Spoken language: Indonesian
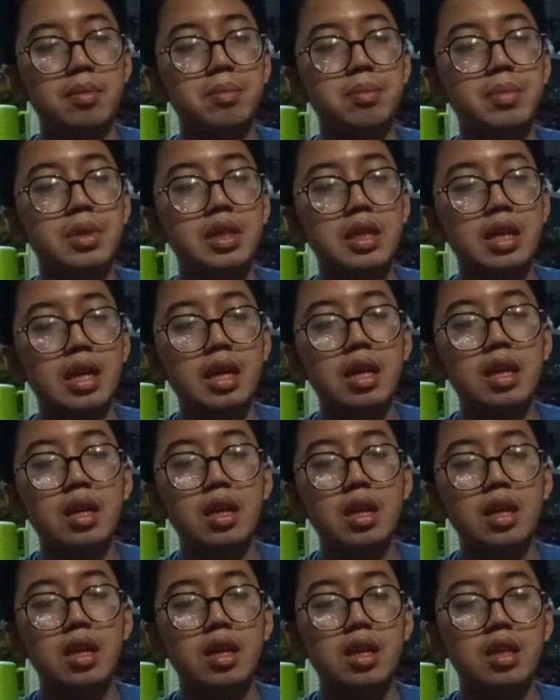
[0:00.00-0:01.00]
biar
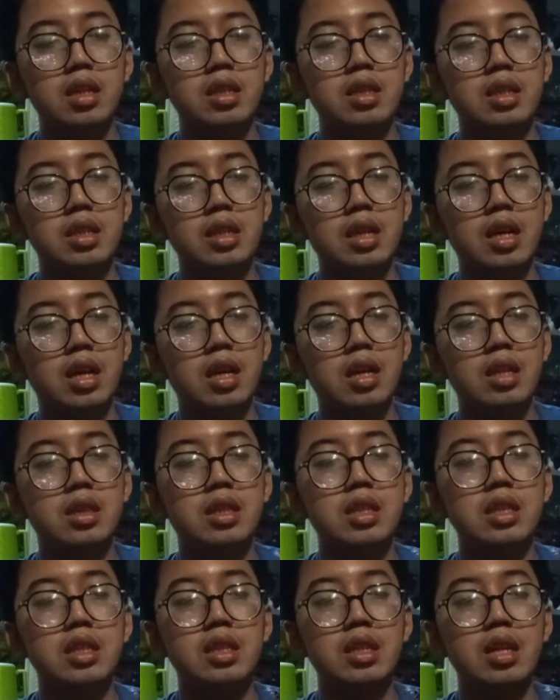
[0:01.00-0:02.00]
dia
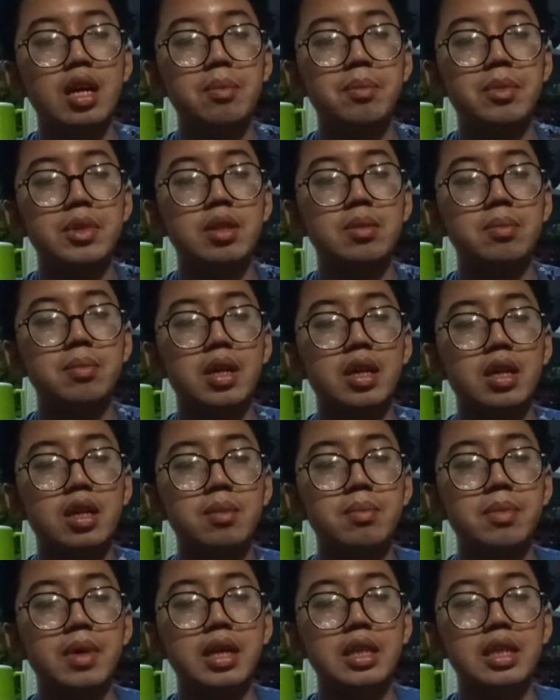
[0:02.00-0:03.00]
tidak menyebar
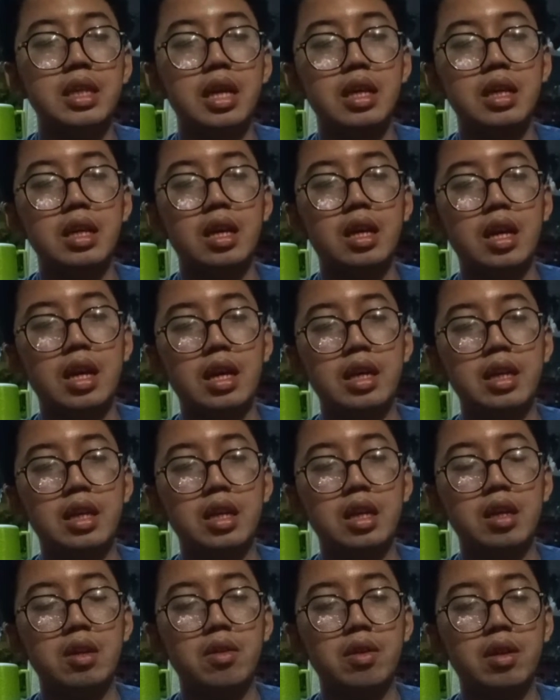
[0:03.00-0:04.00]
ke bagian yang
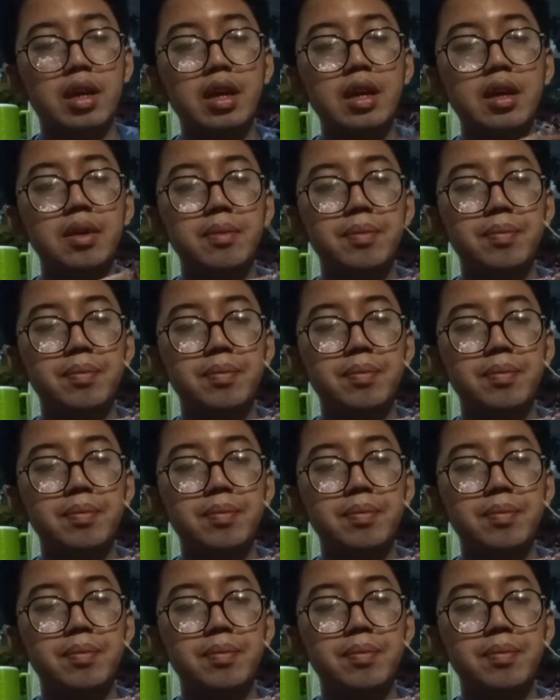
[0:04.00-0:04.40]
lain. Oke, okay?